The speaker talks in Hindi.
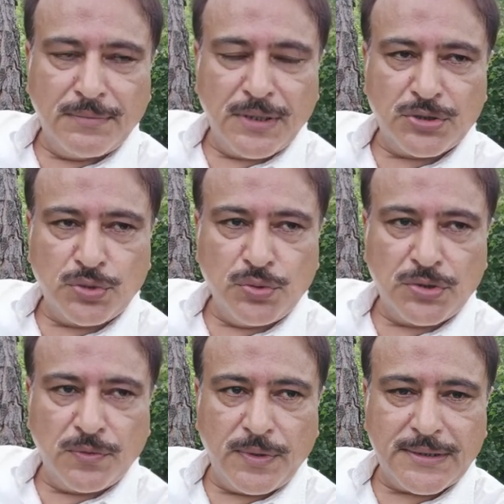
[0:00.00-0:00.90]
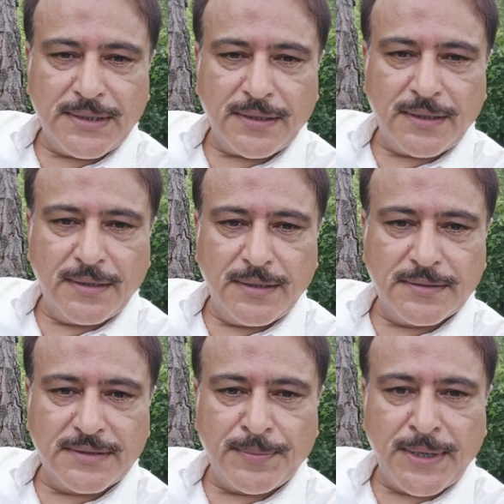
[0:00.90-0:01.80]
मखसूस वक्त तक
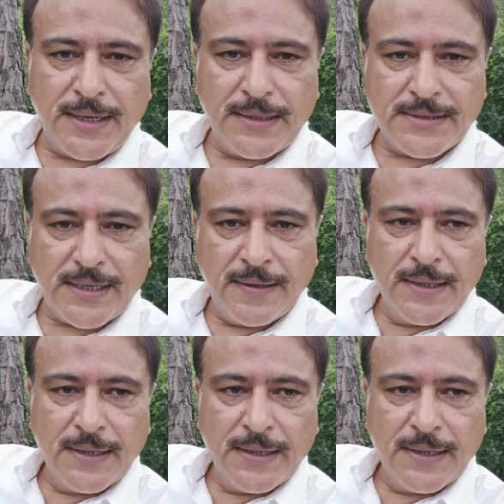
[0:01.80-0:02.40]
ज़माने से